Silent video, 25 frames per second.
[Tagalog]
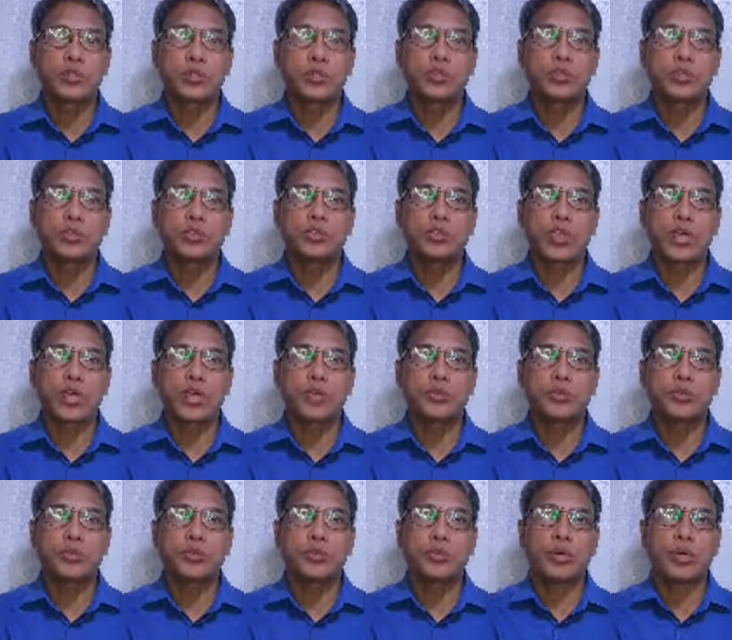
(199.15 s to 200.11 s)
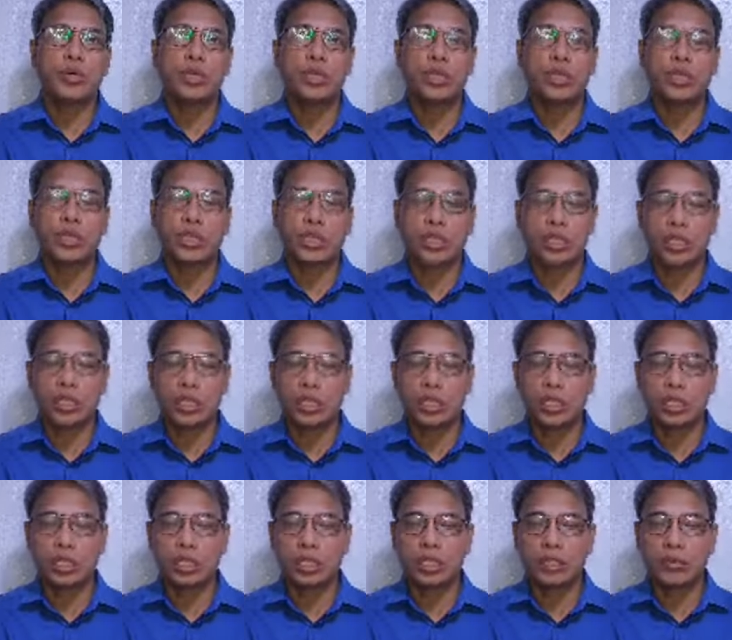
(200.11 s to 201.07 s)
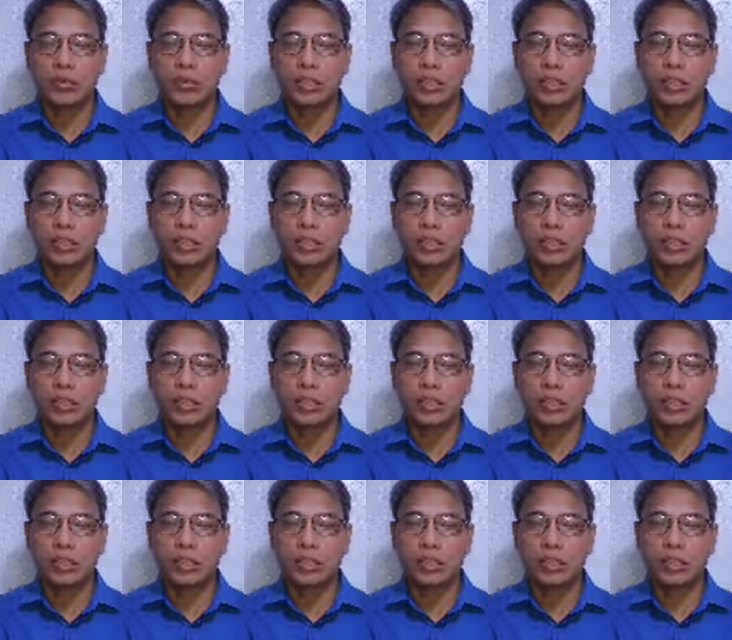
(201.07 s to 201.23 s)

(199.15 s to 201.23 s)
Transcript: upang tayo po ay uh,